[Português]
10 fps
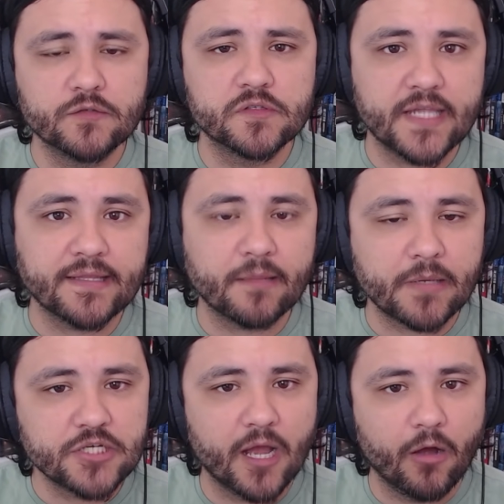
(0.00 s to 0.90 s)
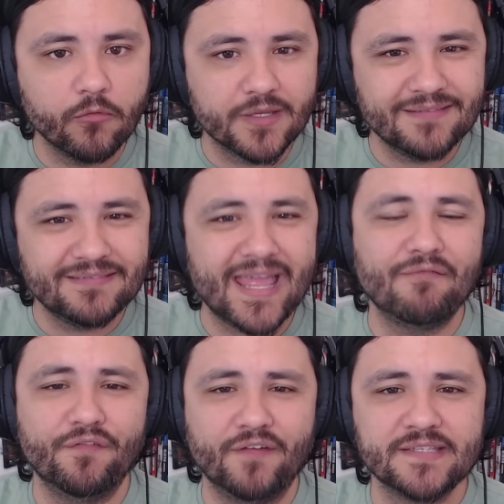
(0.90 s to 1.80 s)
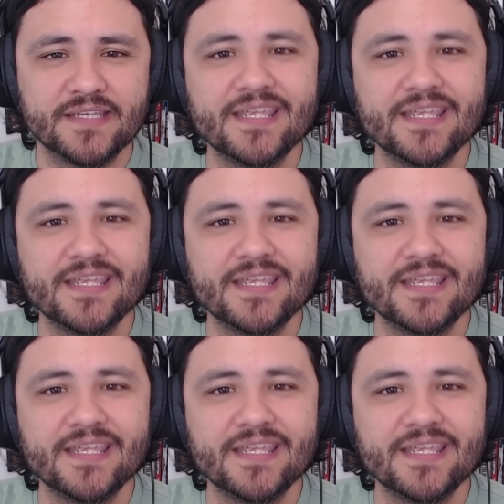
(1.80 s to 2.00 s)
certamente é algo que deve fazer